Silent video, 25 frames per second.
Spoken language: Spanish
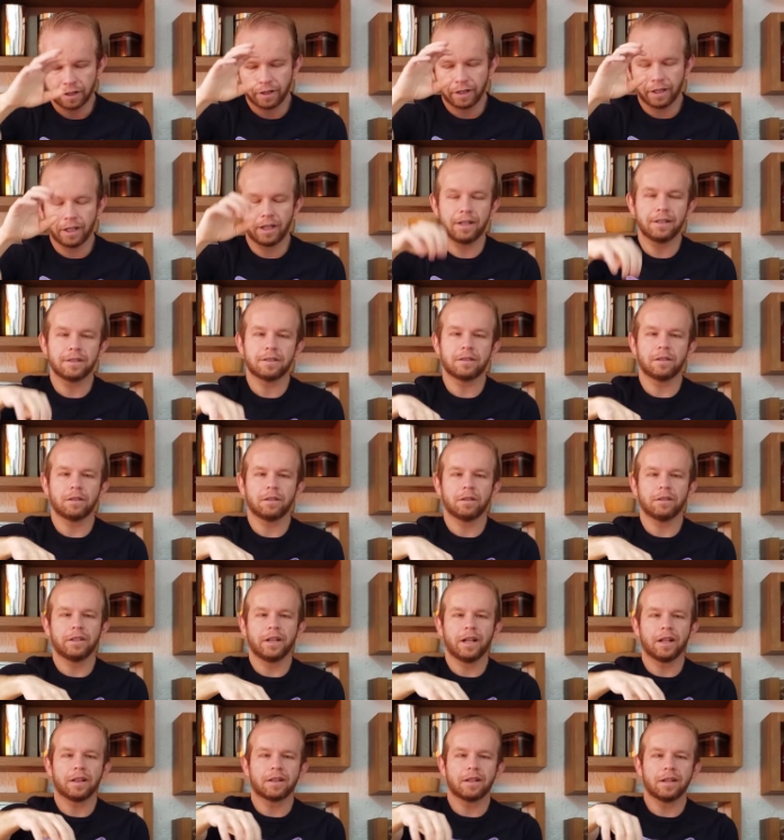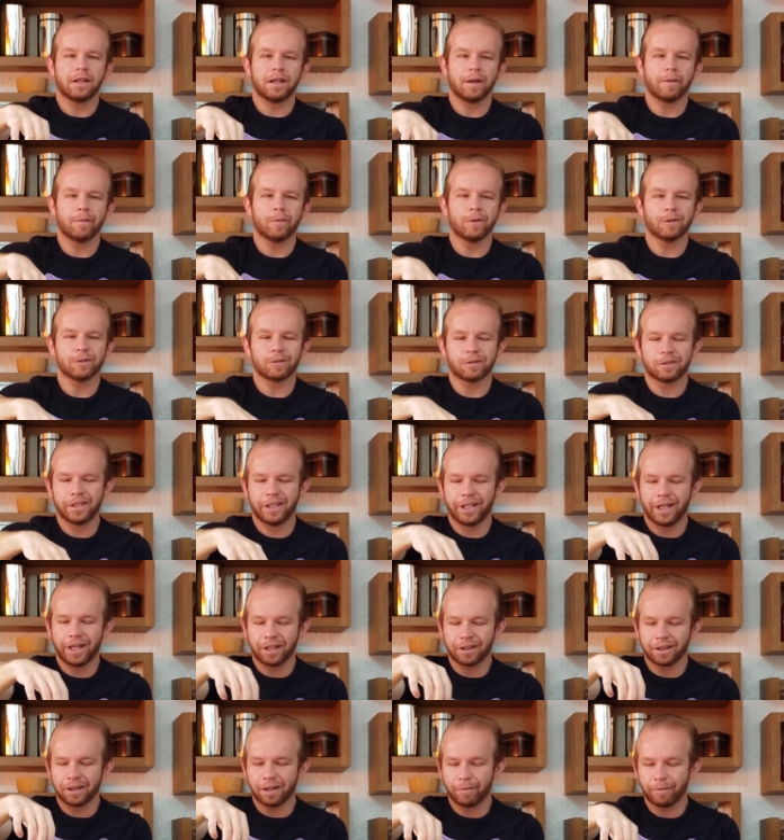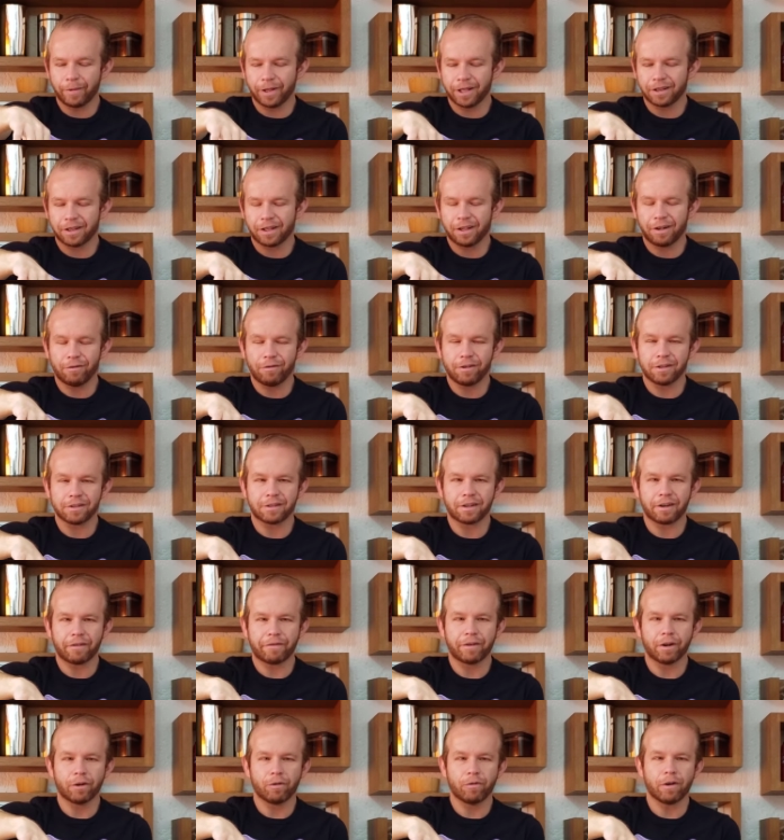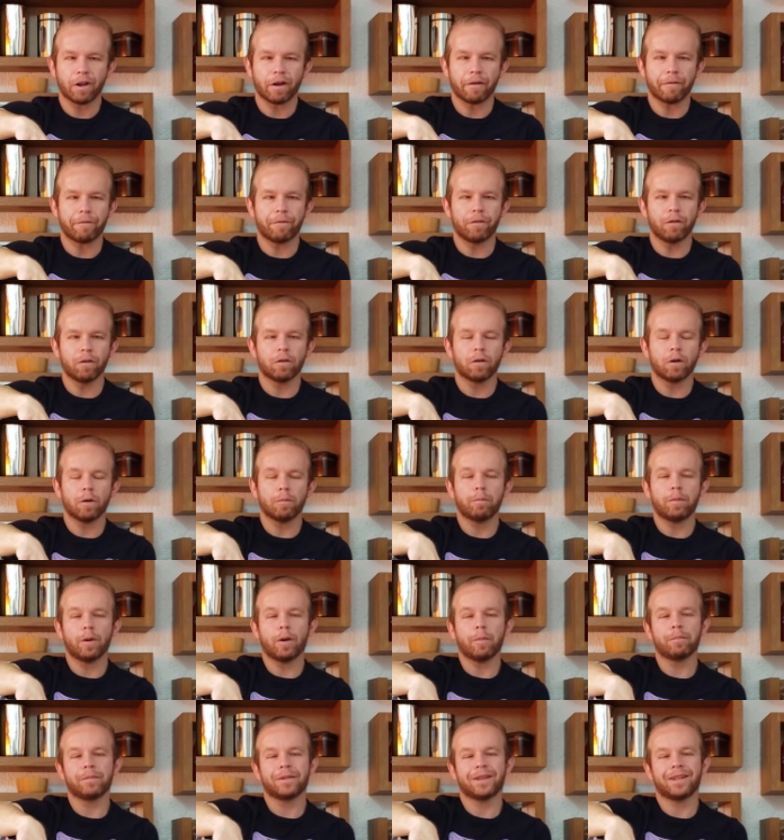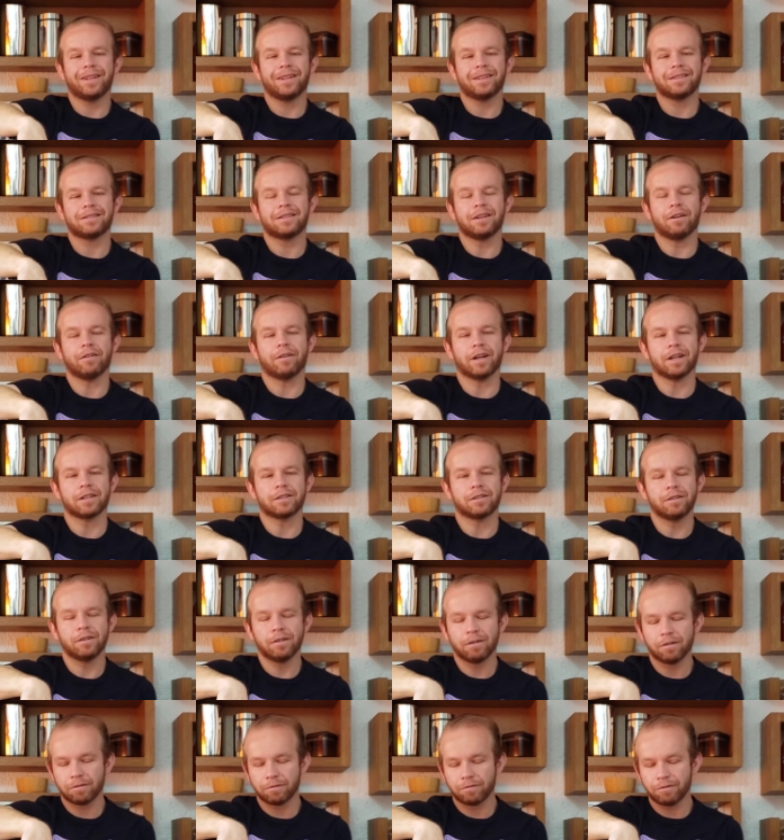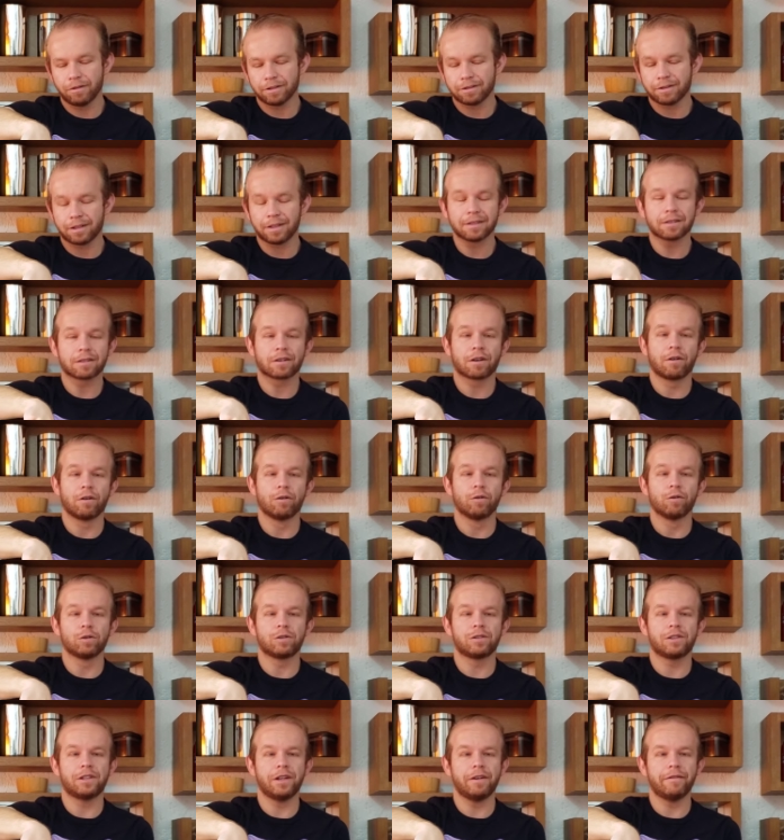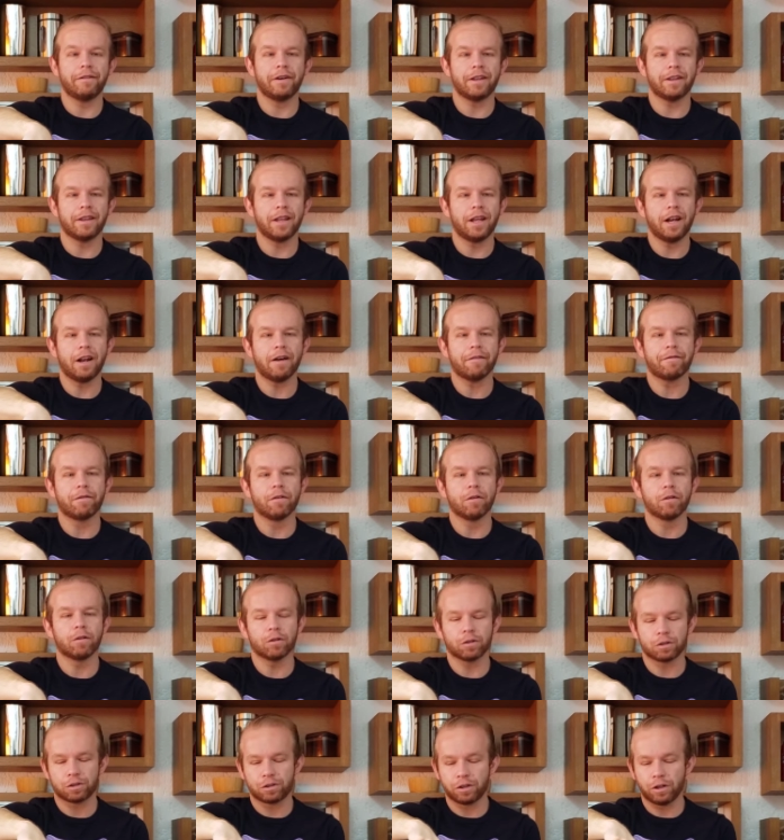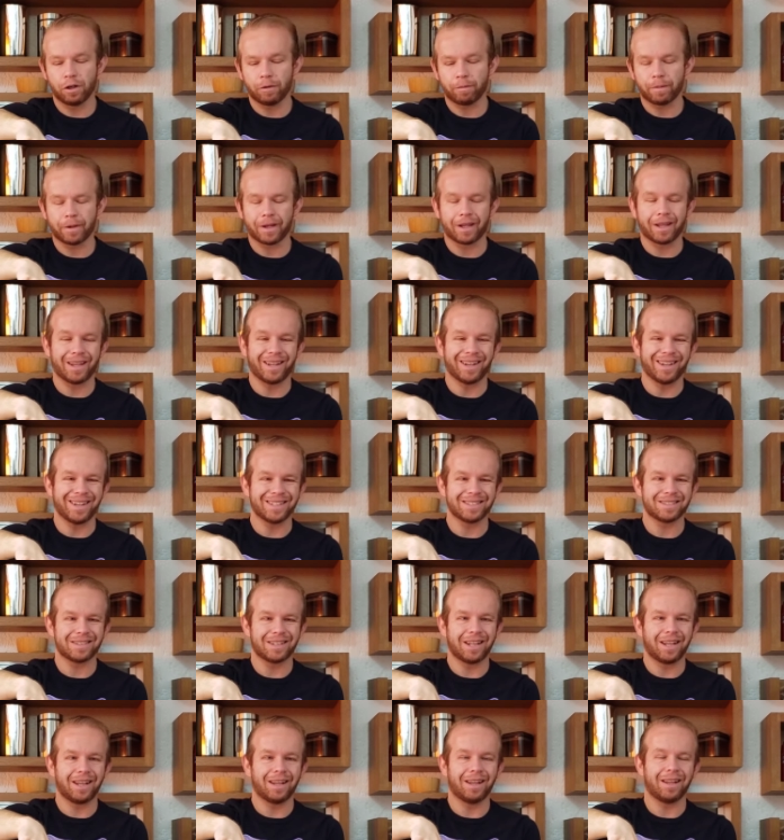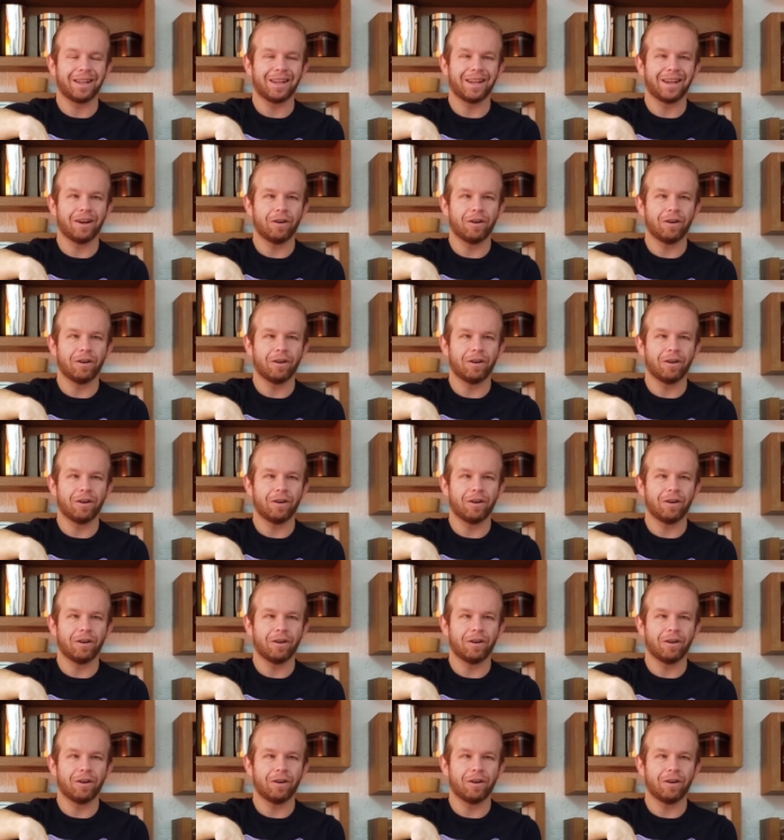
Y listo, ya tenemos directamente nuestra figura Funko Pop de esta ocasión, nuestra exclusiva de la Funko Shop, que en esta